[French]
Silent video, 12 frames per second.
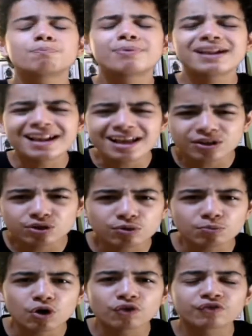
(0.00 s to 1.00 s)
plein de
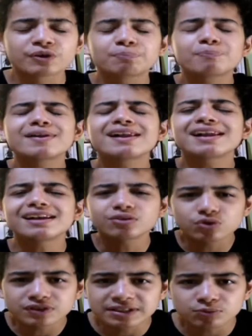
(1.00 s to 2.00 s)
morphes et plein
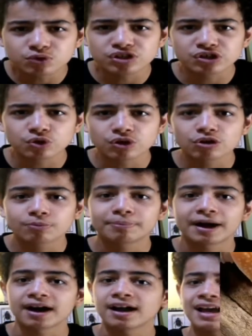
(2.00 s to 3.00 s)
de types de
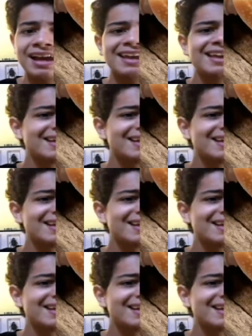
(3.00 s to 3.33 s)
gécoléopards. Il y a